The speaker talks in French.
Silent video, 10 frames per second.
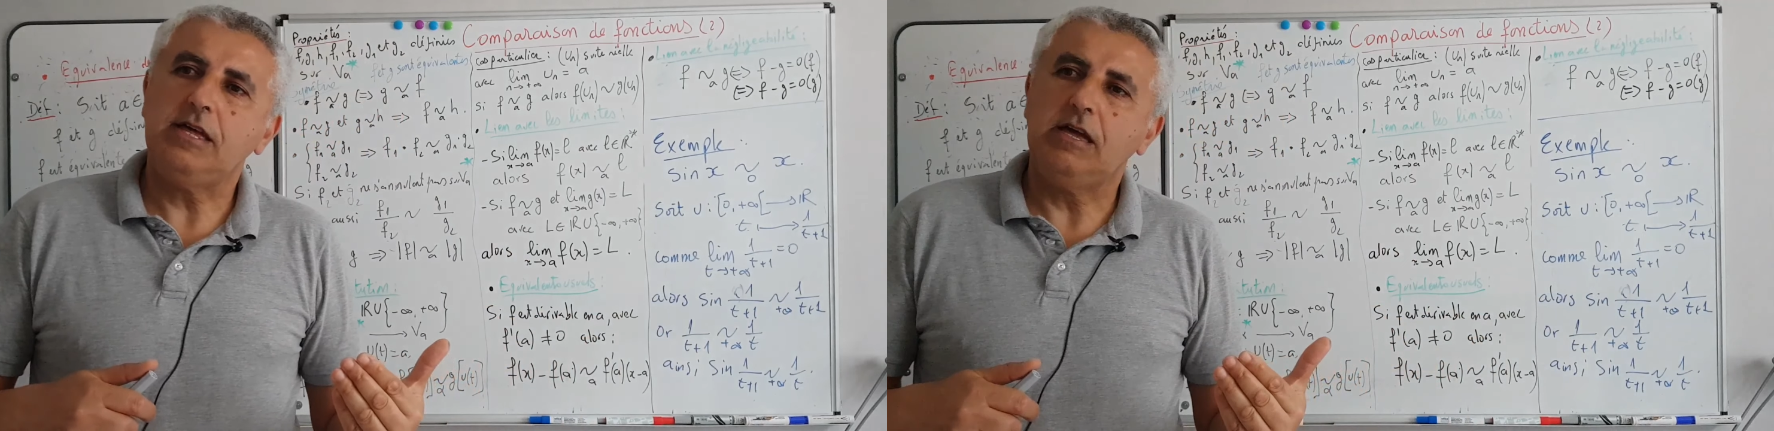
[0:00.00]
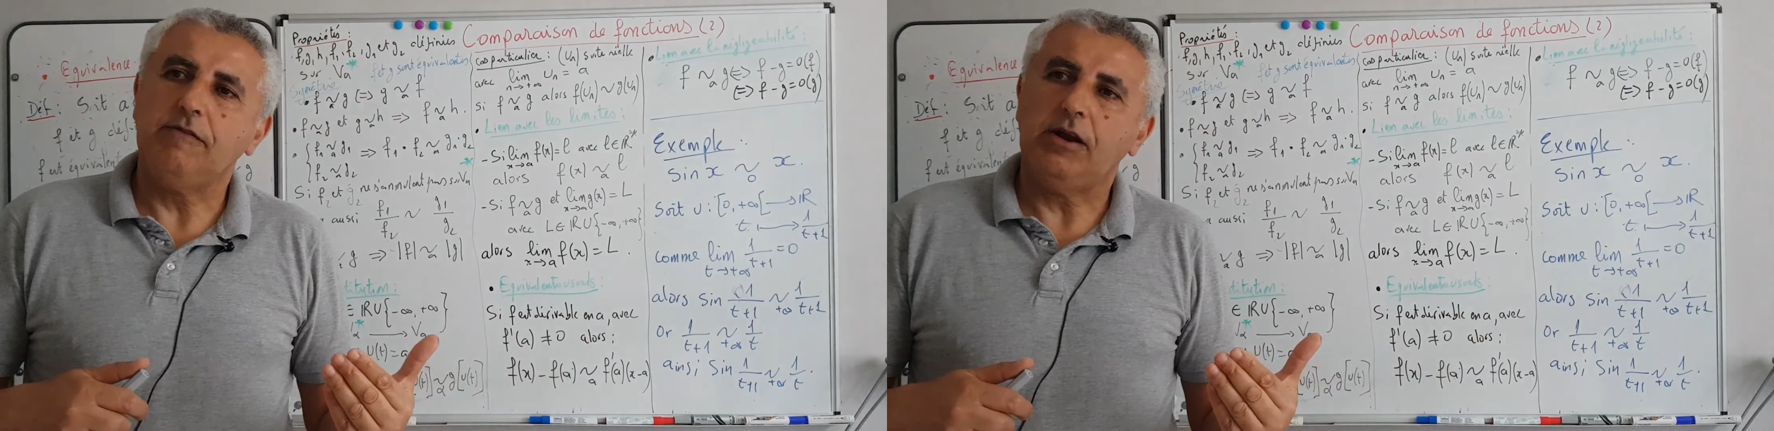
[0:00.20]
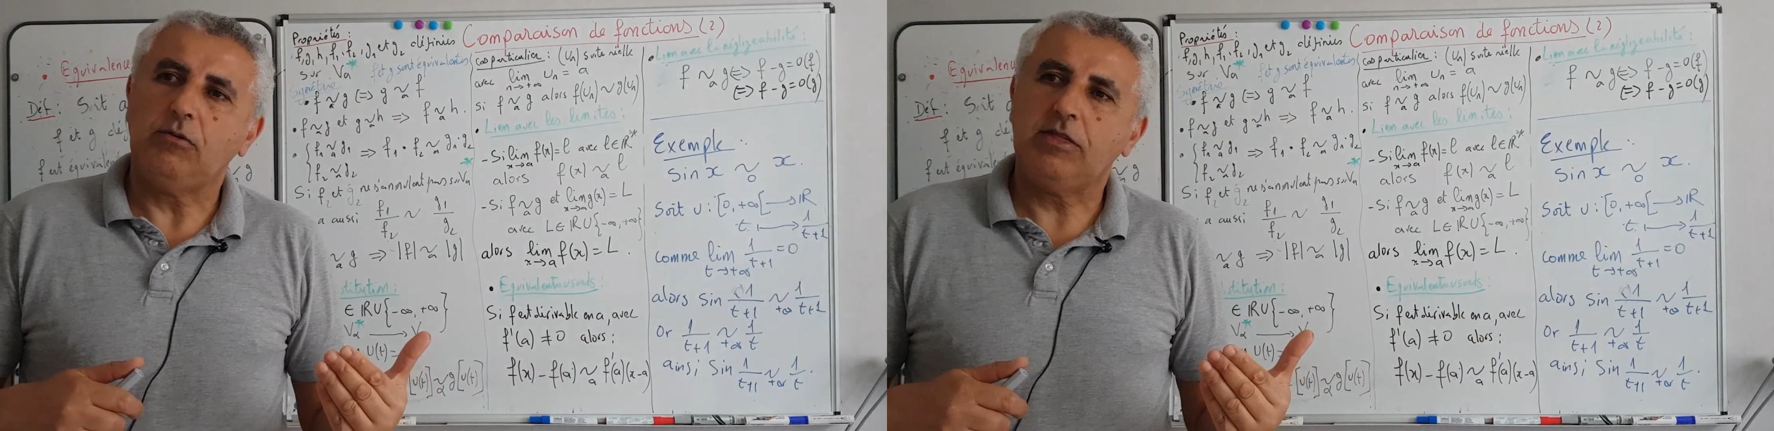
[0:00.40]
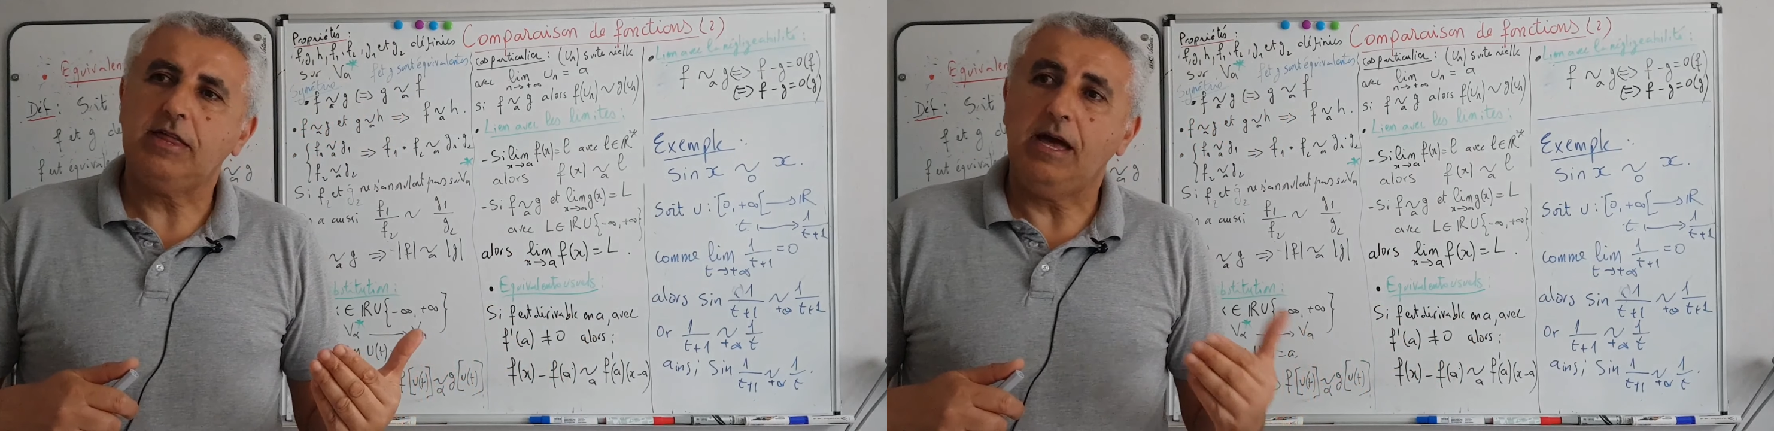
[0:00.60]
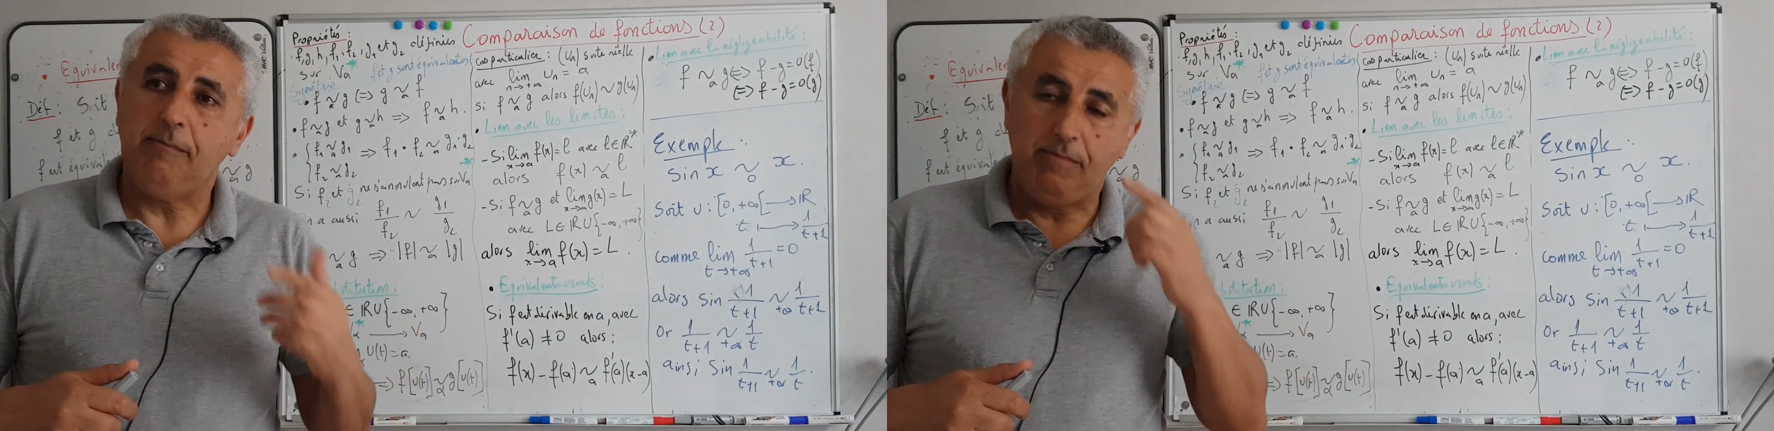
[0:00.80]
équivalent
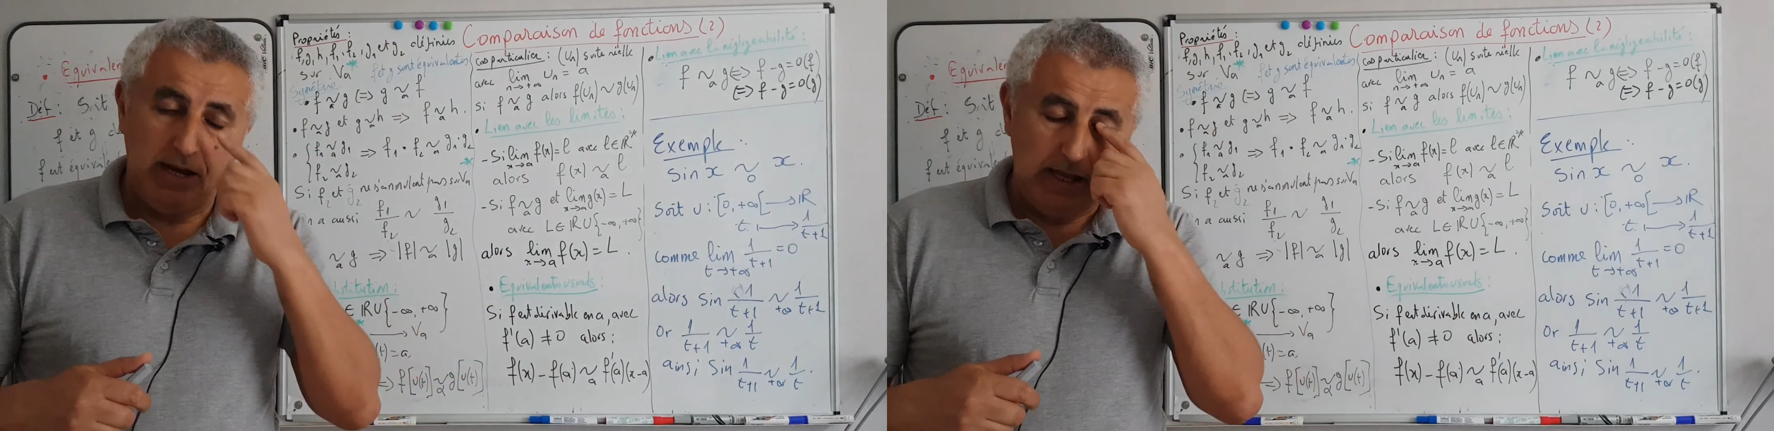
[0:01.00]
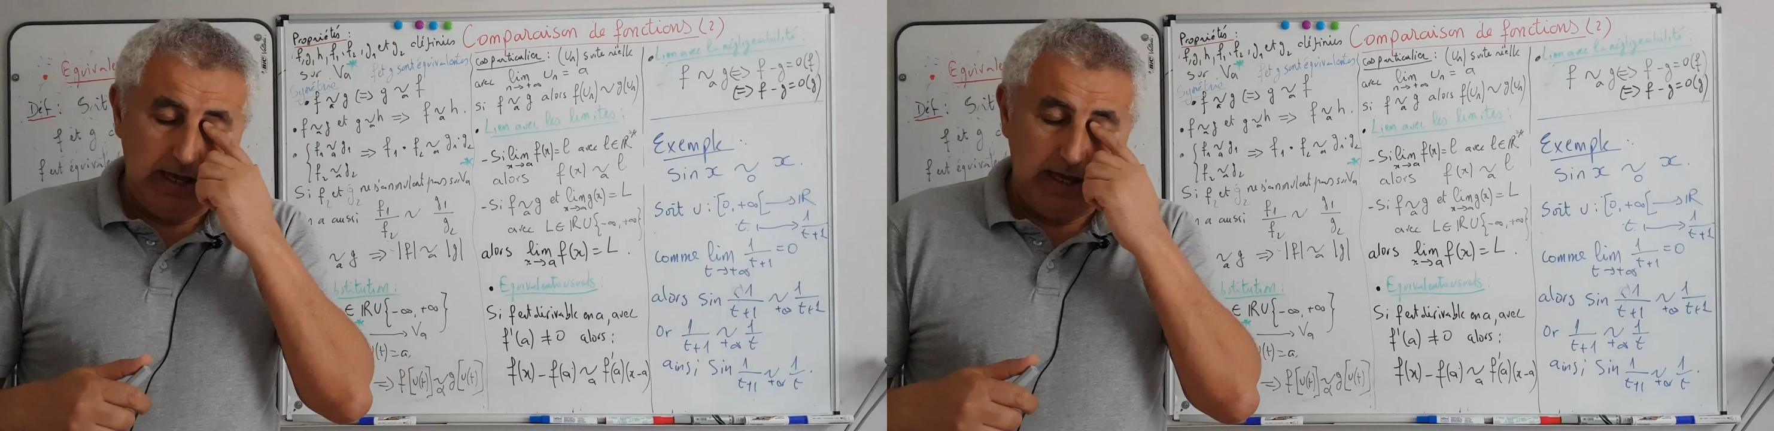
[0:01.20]
simple,